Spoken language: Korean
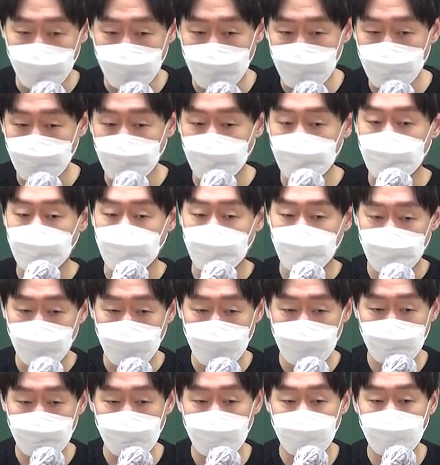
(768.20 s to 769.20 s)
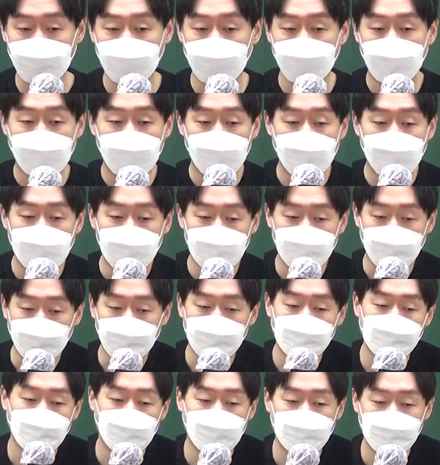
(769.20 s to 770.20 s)
있고 뭐도 있고 한데,
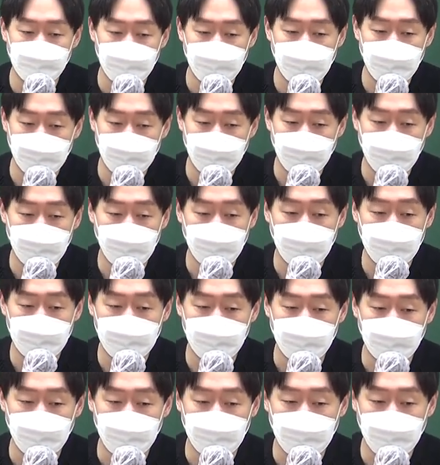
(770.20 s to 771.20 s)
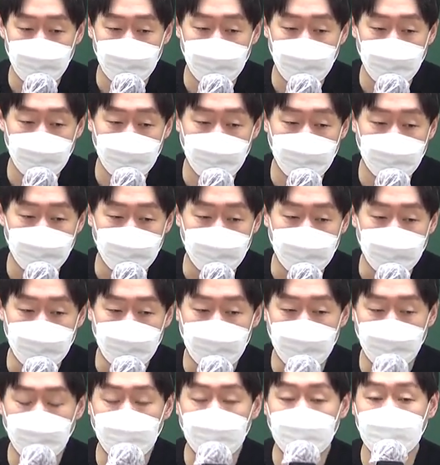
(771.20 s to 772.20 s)
저는 철저하게 저희 그냥
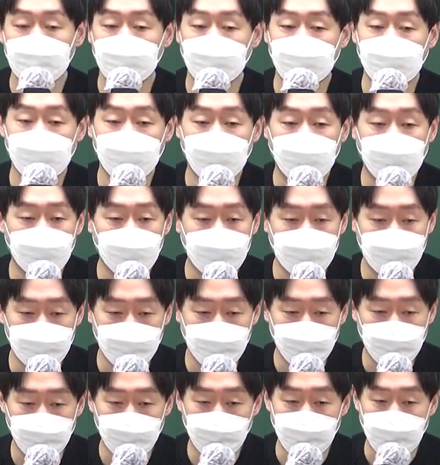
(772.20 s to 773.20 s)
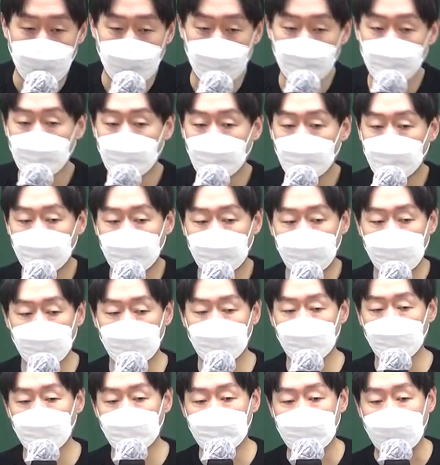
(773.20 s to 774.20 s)
기본적인 거 위주로 반복을
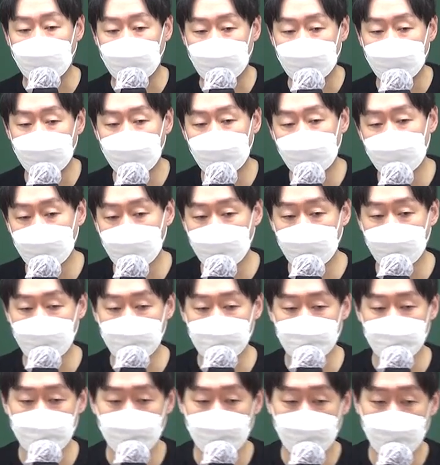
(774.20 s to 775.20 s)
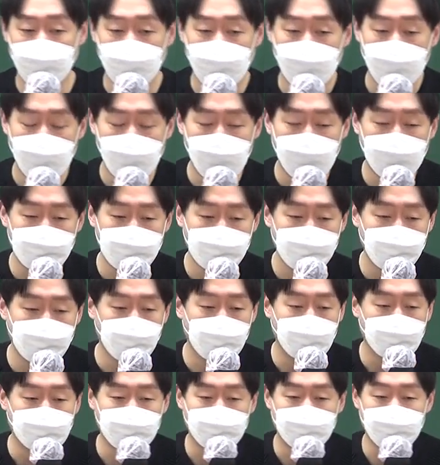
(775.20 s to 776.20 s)
하고 약간의 이제 핵심
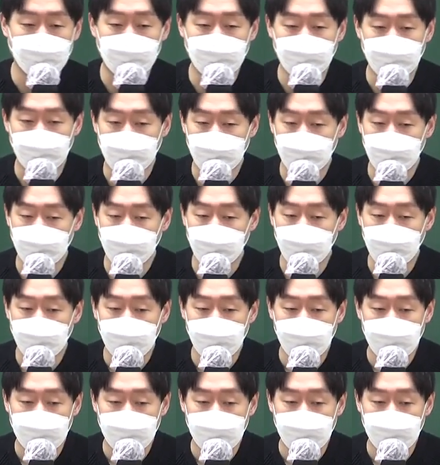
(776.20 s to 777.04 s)
요약 시간 때